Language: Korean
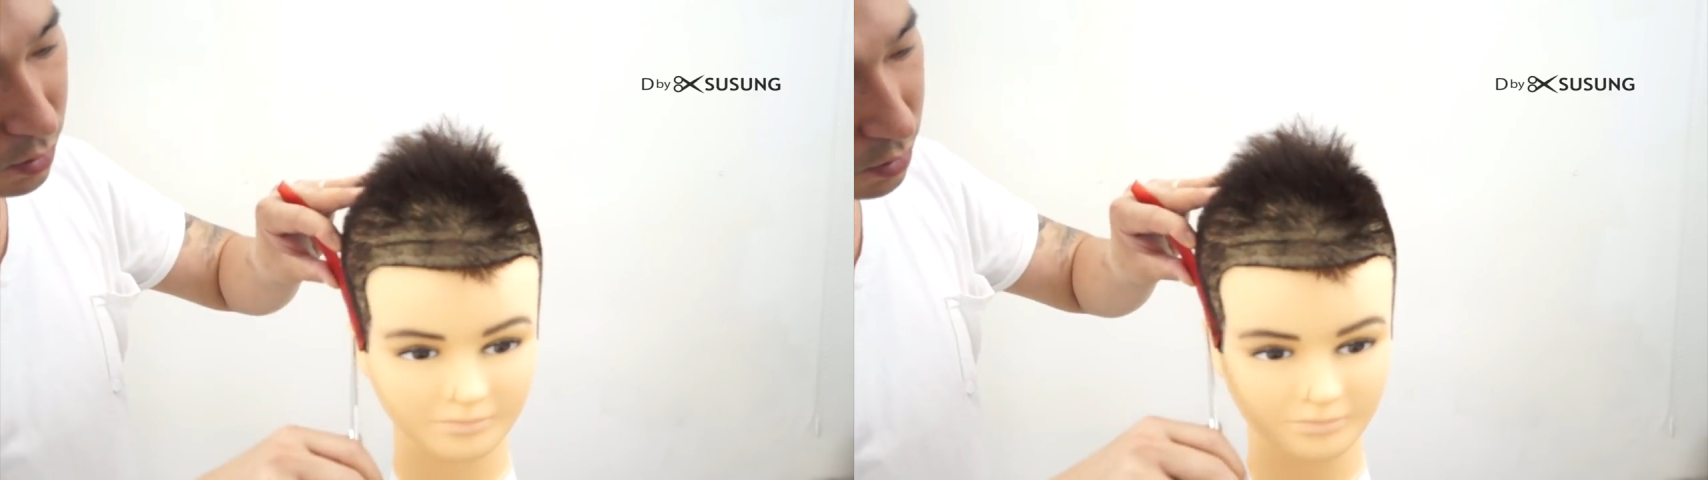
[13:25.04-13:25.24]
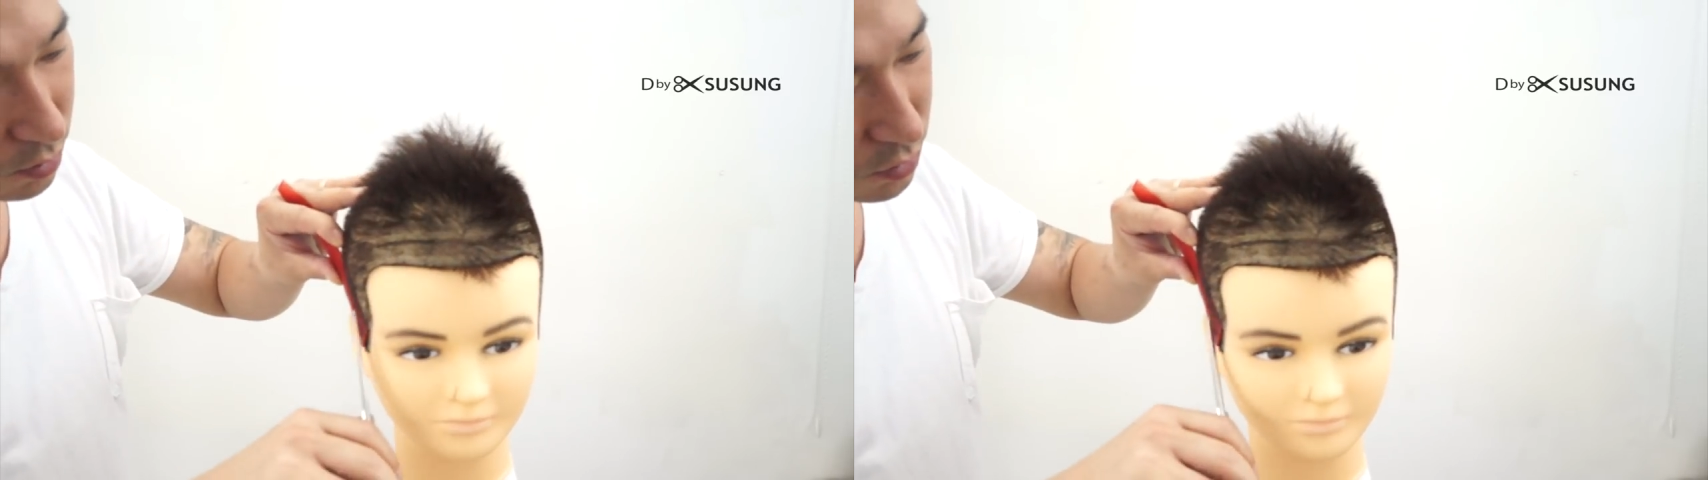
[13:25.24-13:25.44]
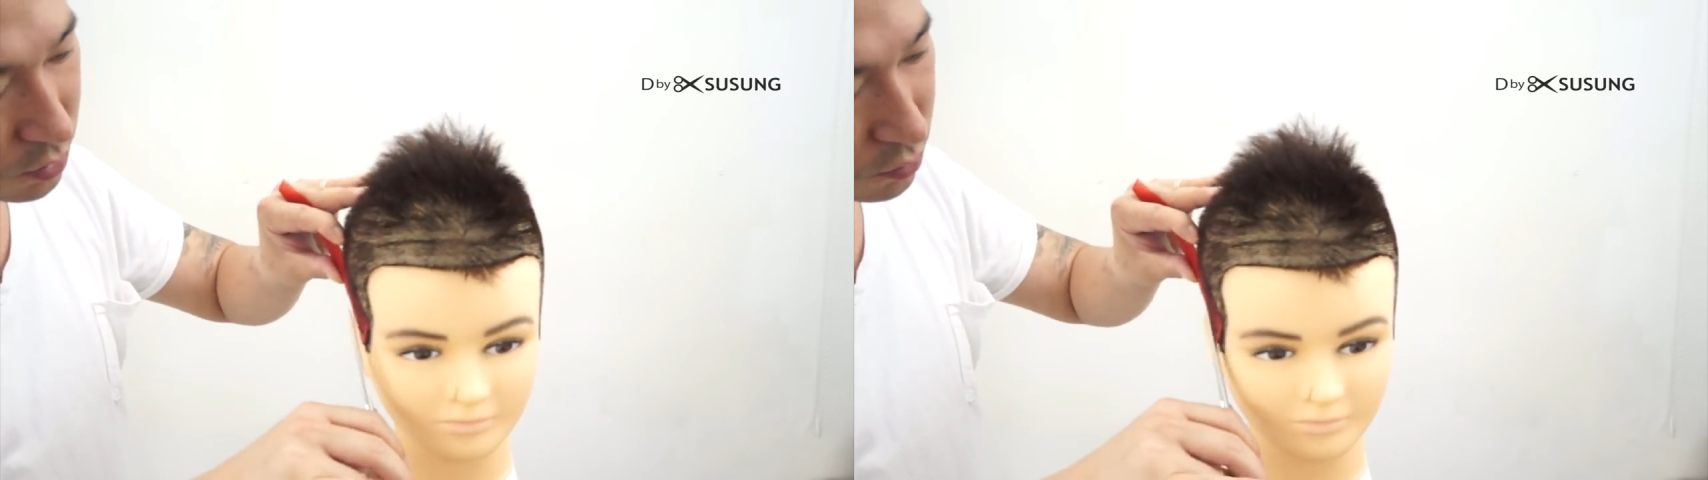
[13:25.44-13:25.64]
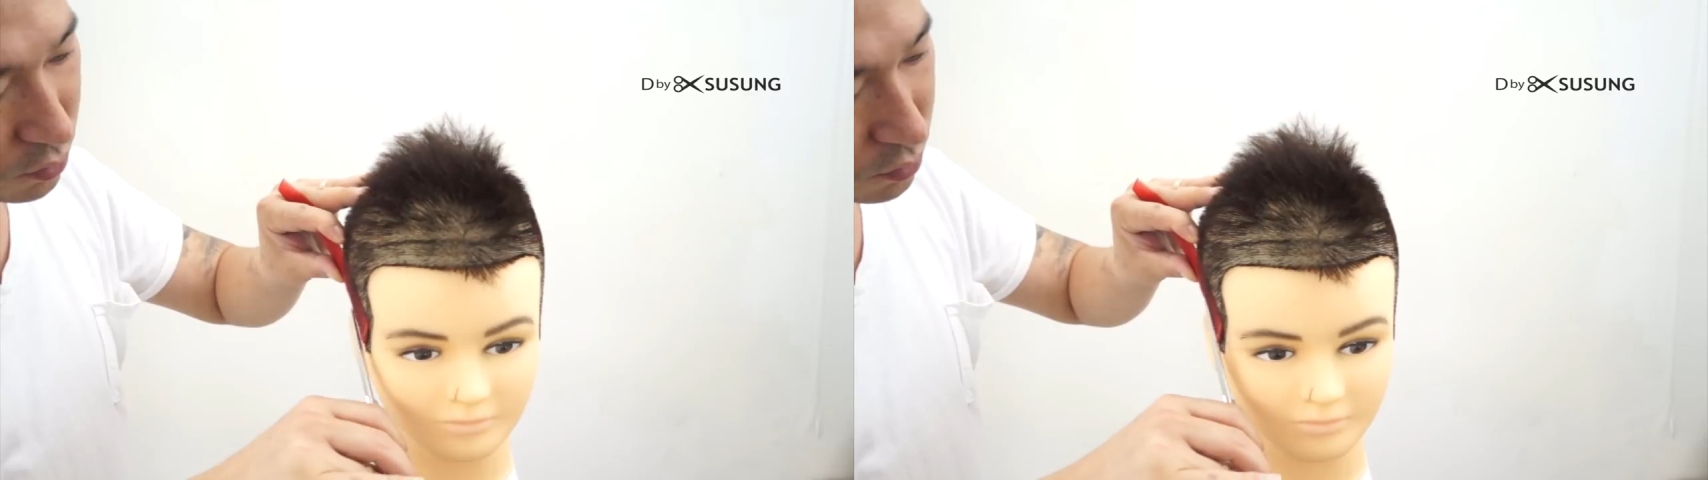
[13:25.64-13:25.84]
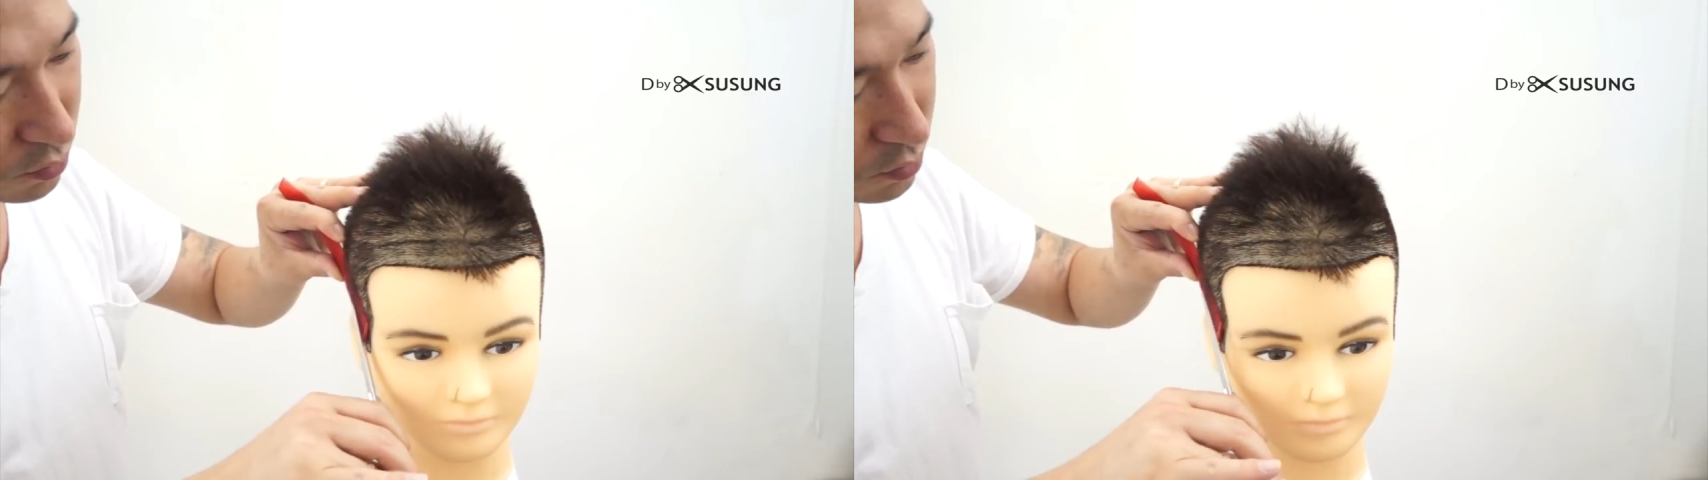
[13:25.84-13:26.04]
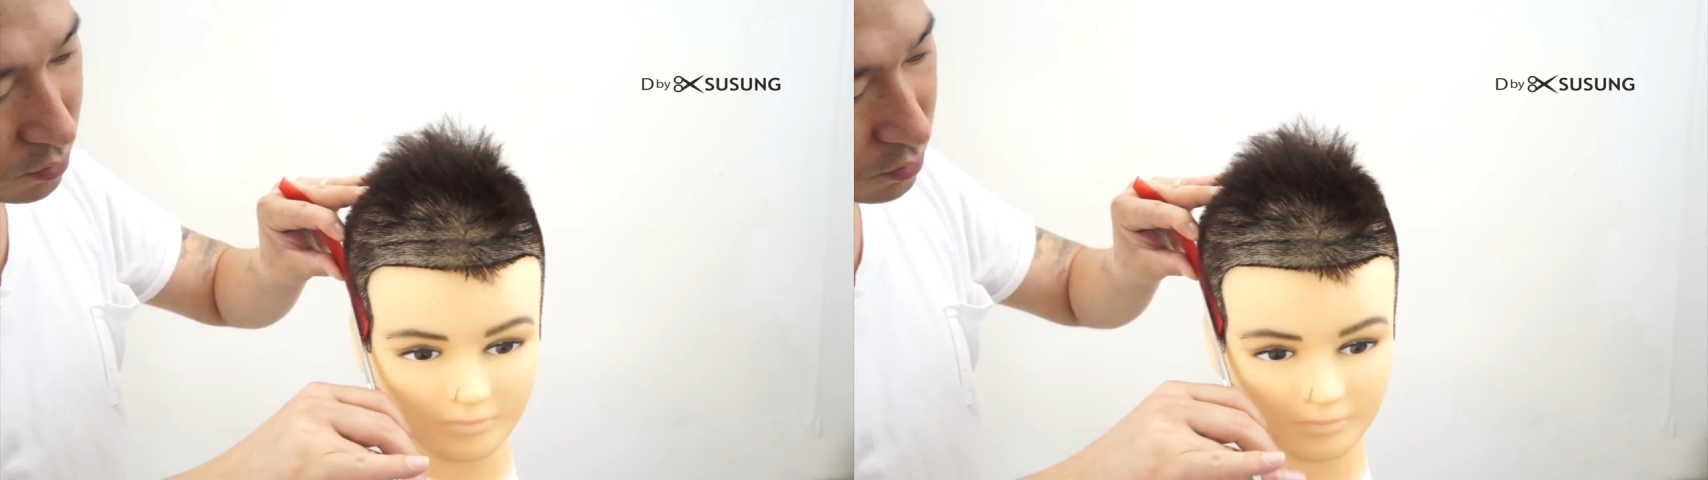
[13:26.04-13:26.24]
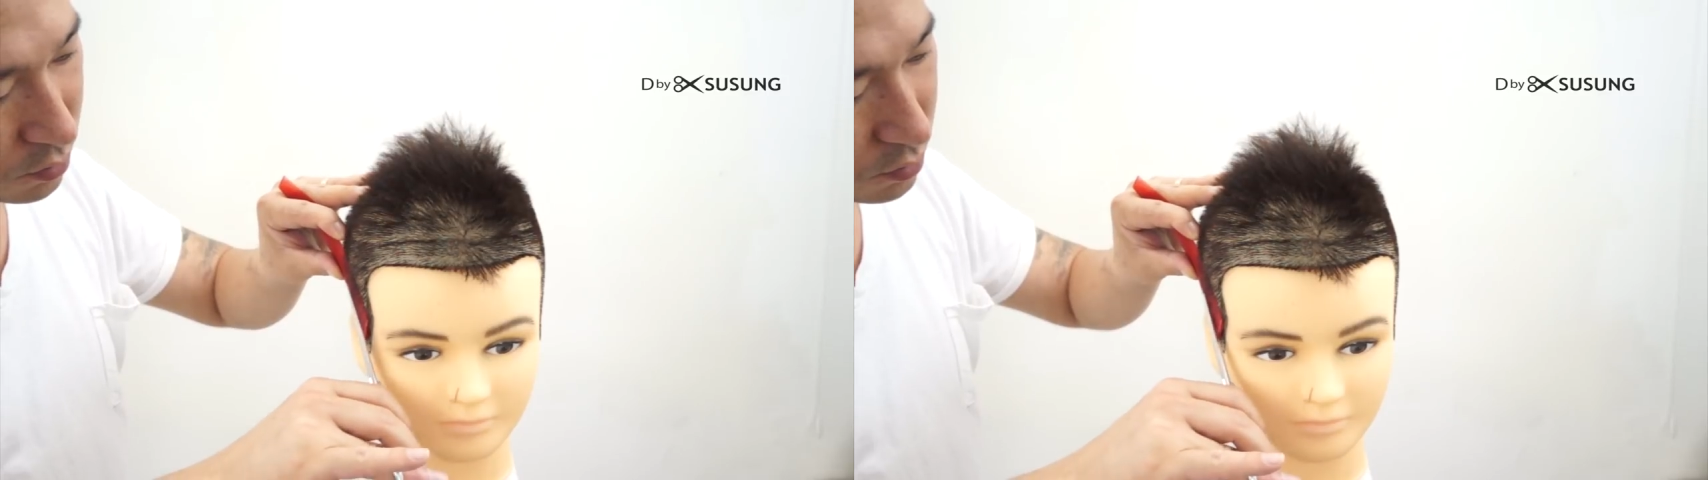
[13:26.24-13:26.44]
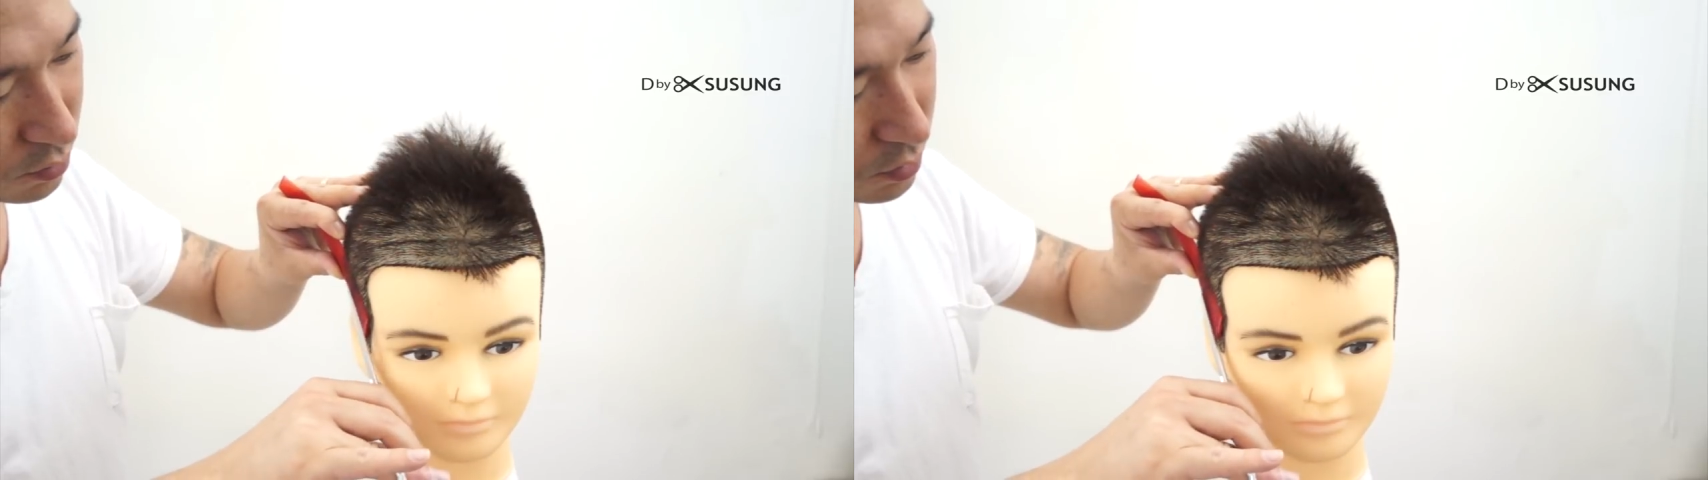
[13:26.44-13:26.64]
이런 식으로
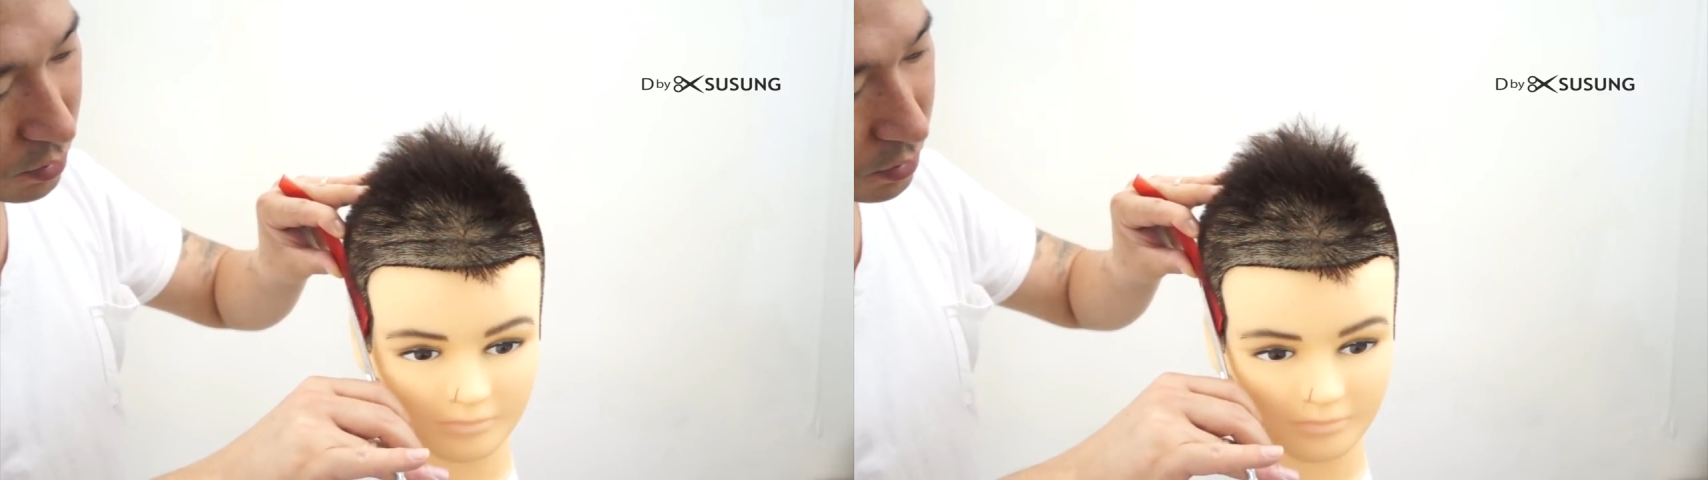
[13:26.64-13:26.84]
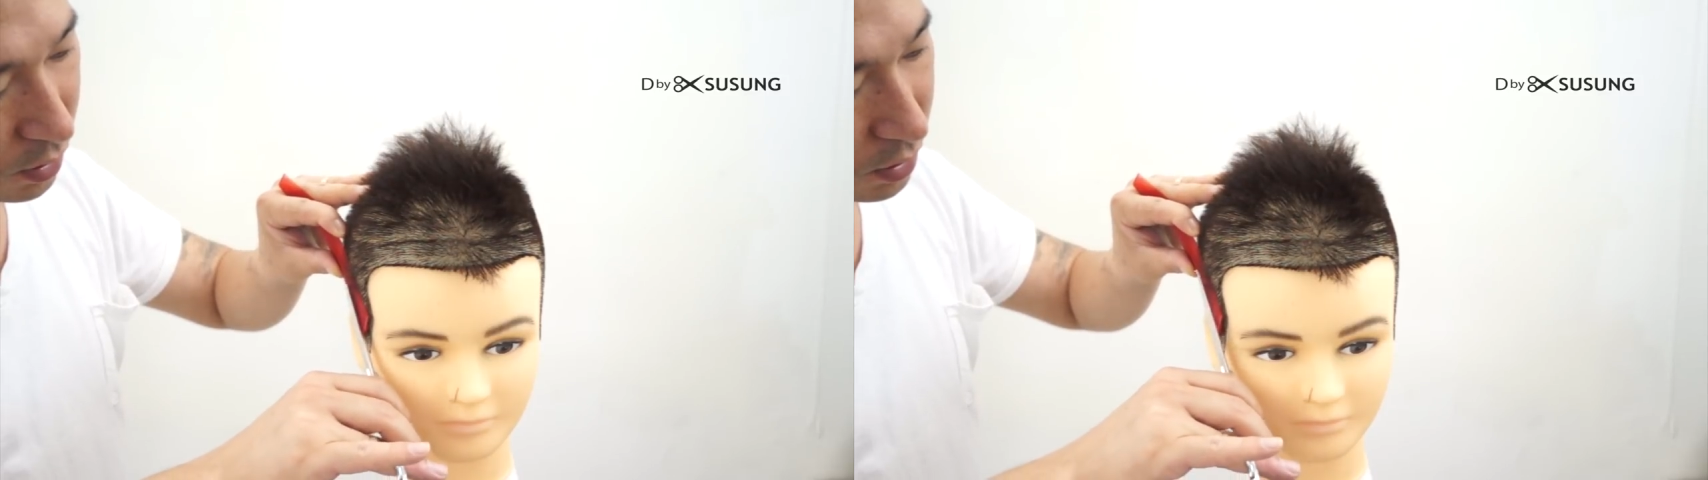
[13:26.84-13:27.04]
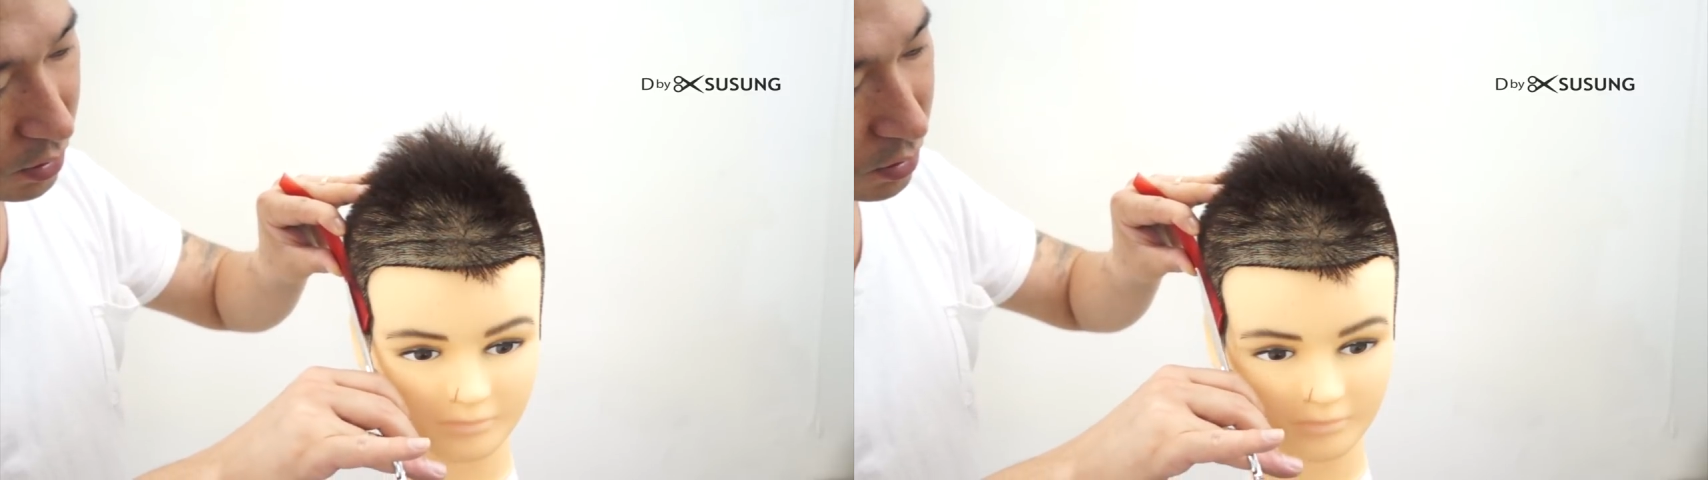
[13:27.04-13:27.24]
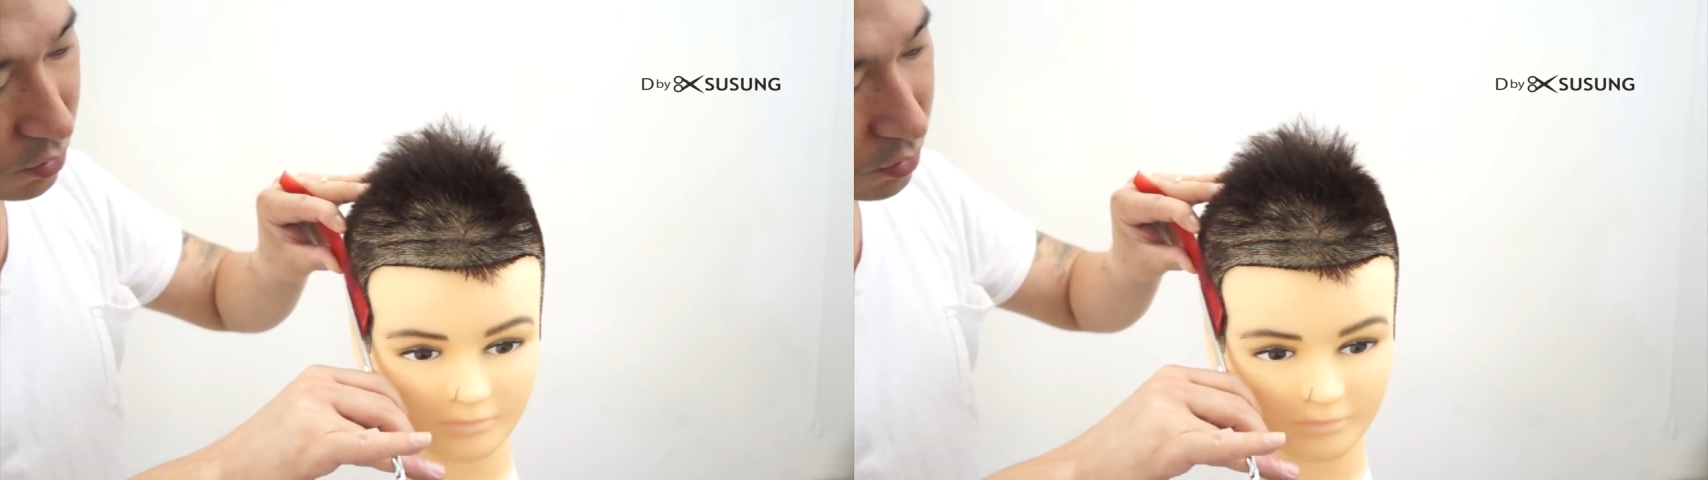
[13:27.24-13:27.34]
내가